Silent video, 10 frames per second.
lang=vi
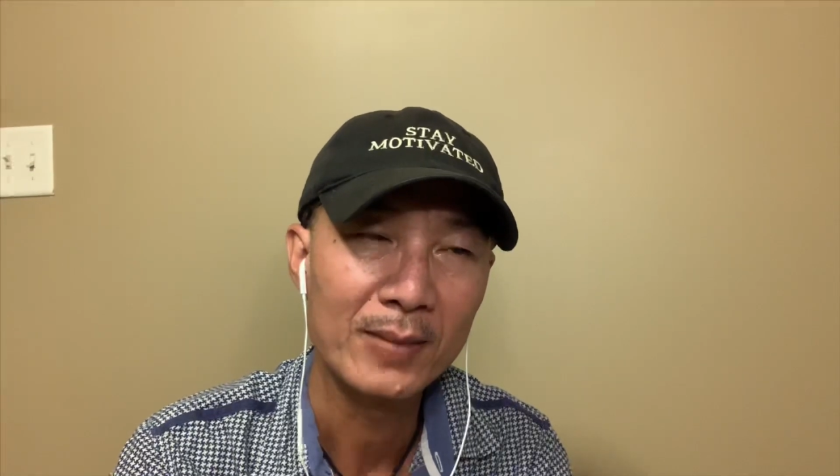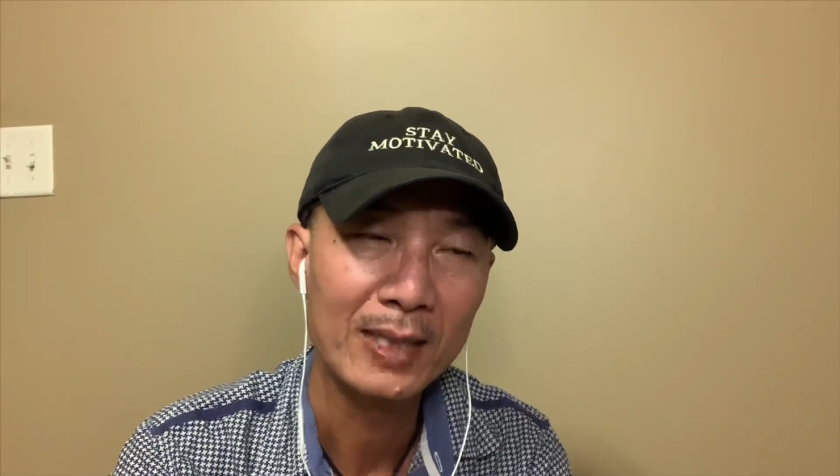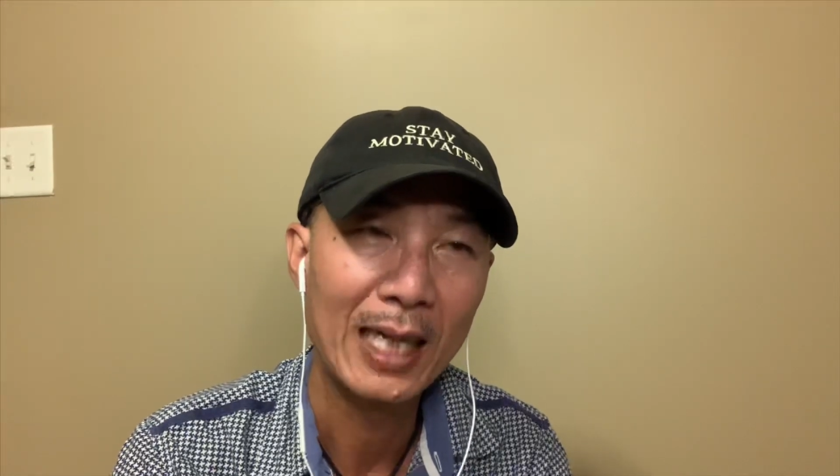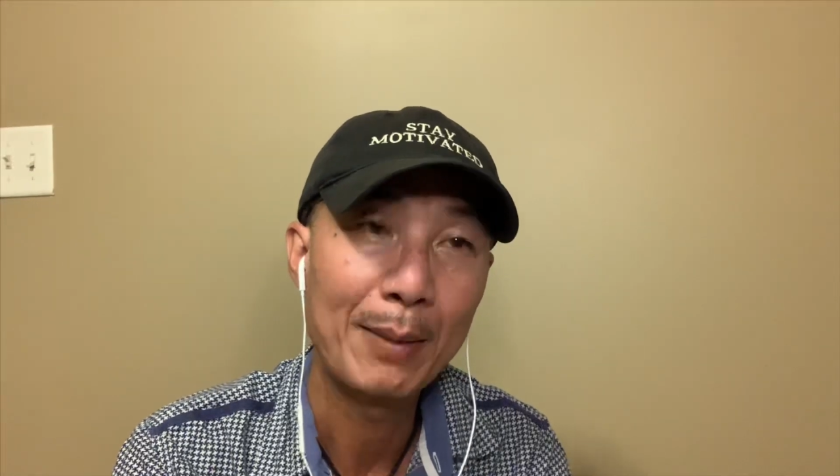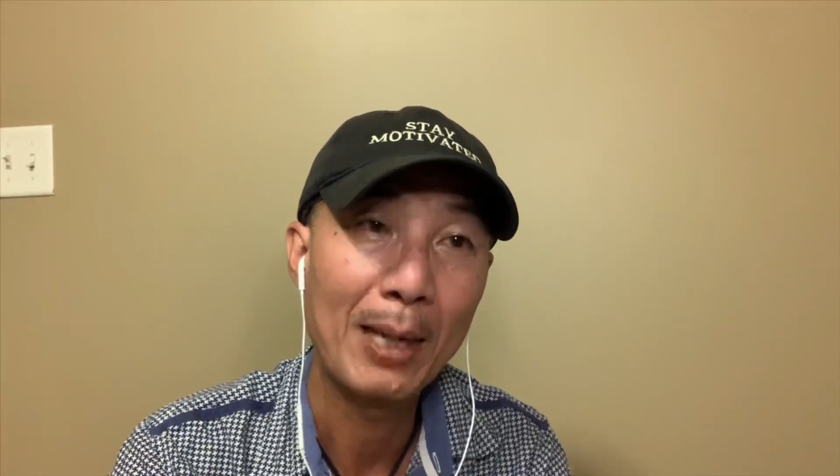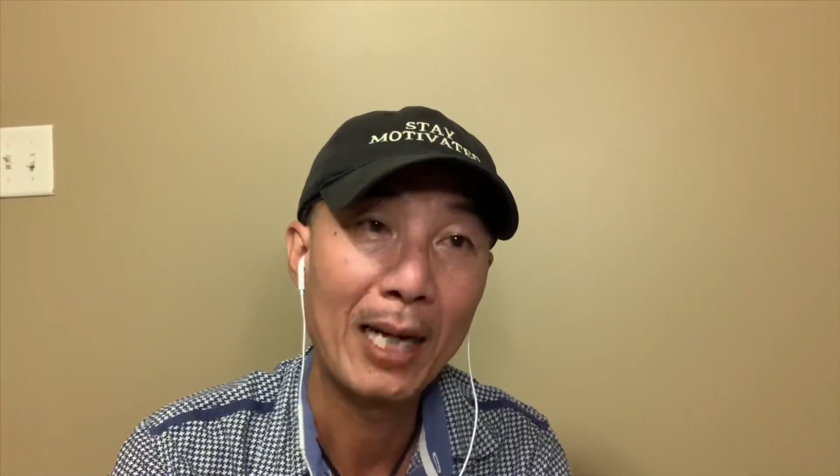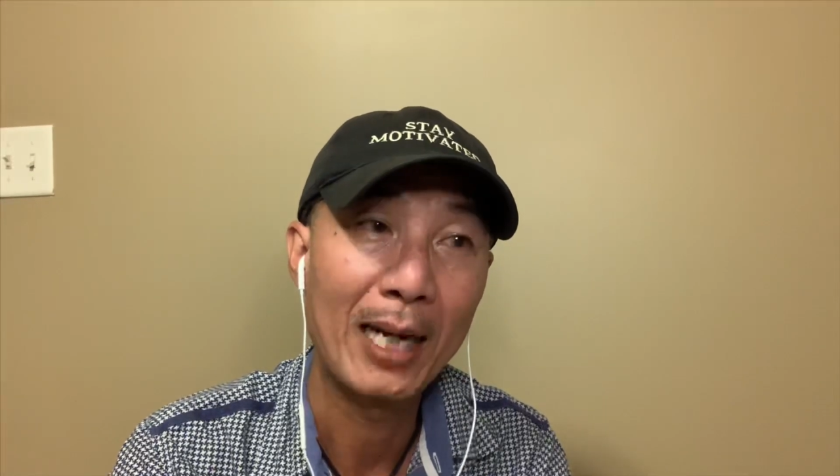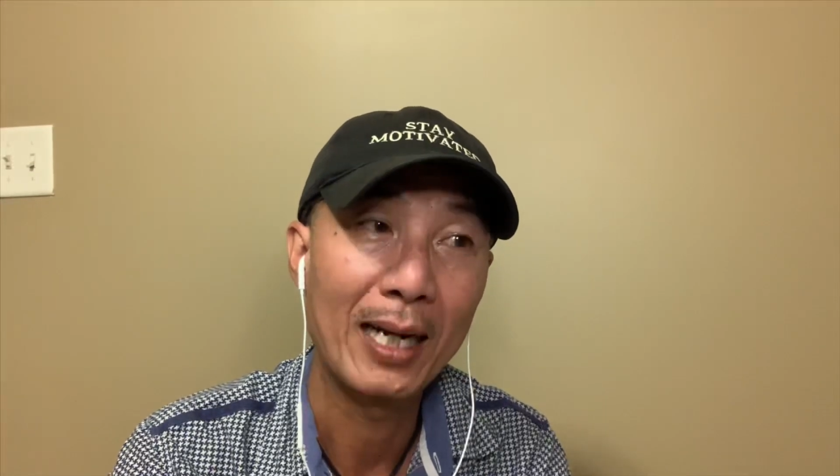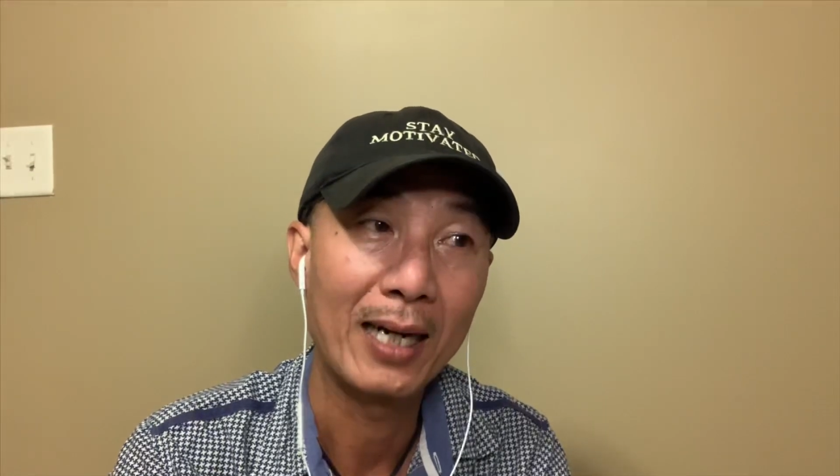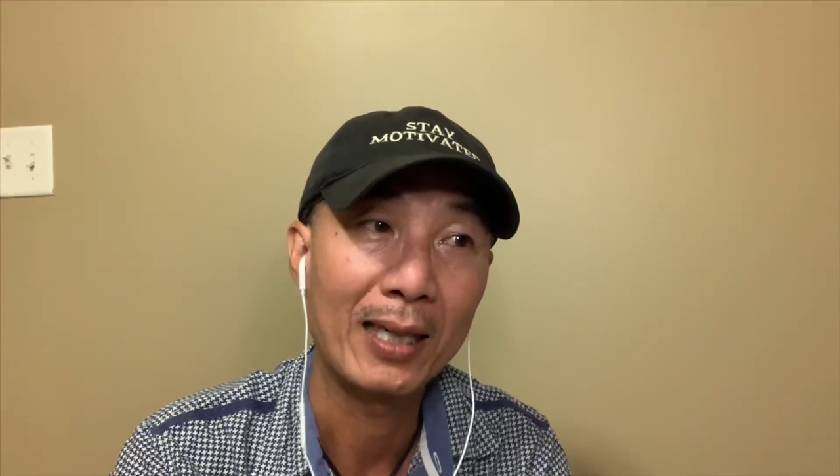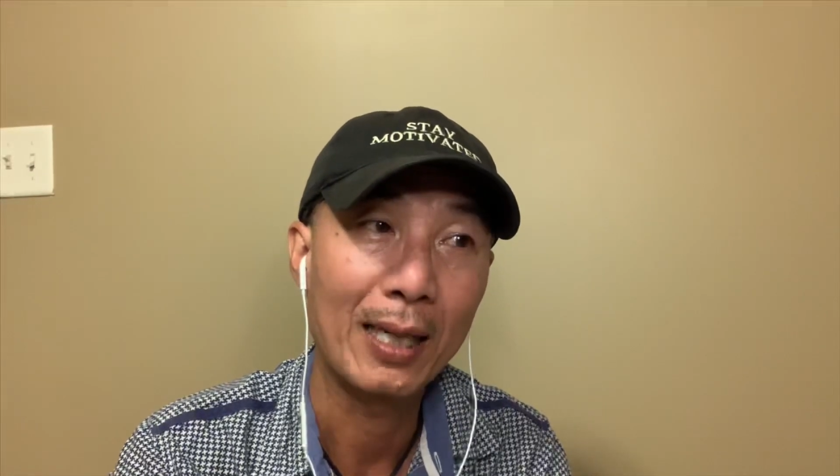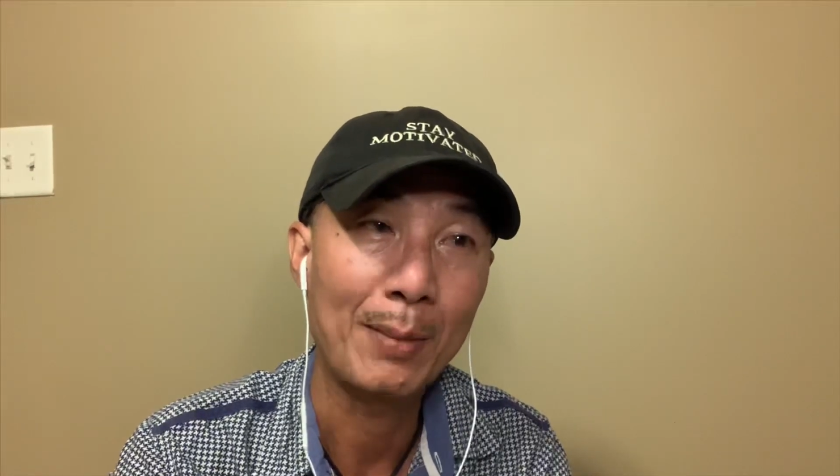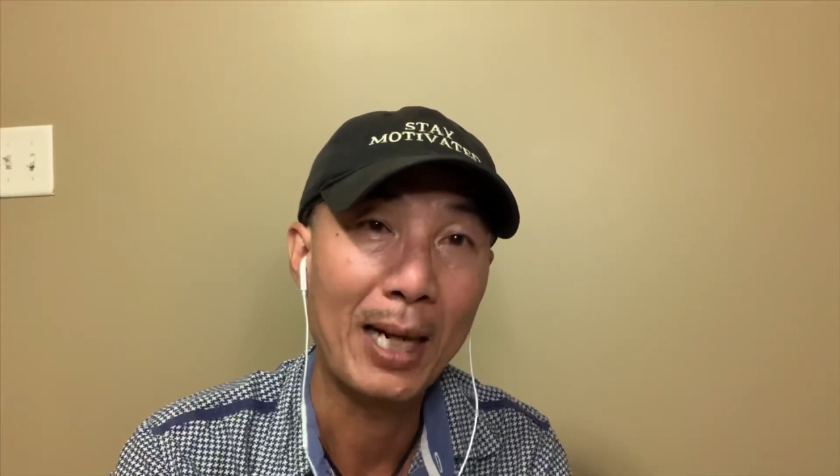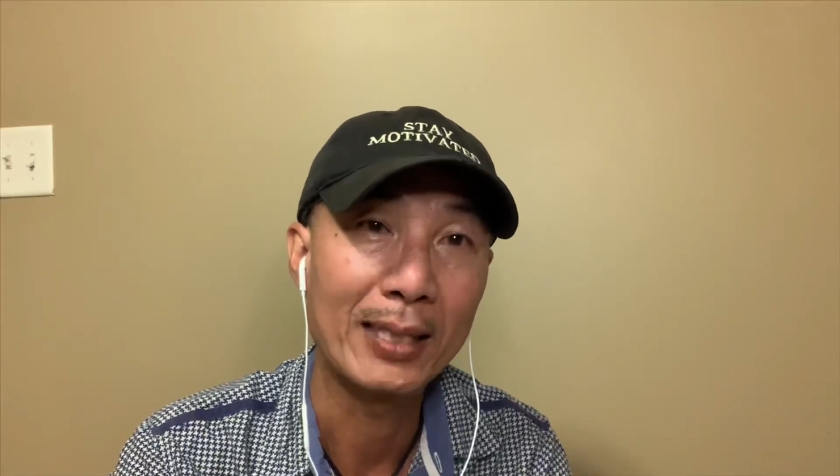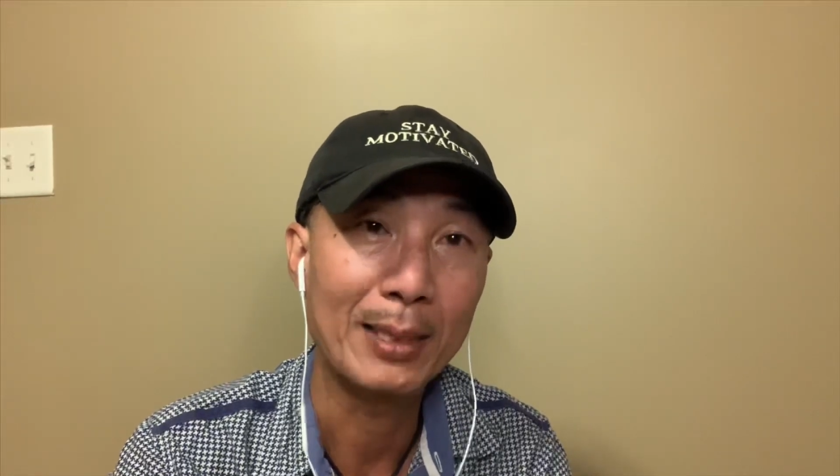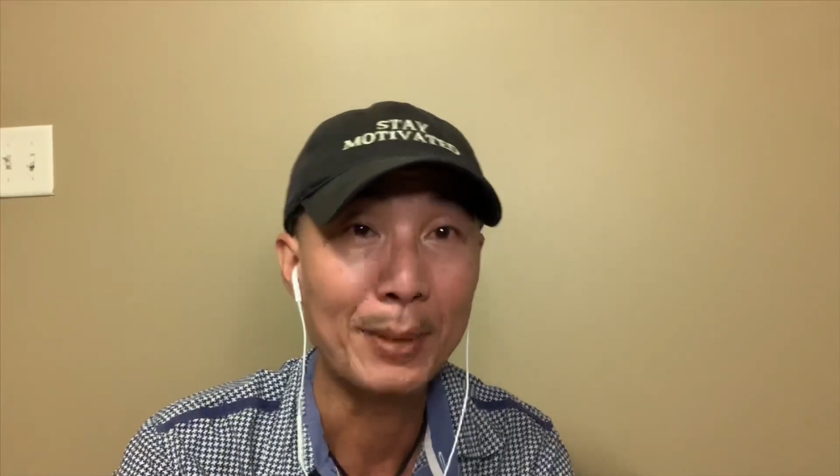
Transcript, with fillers: khi mà các bạn sắp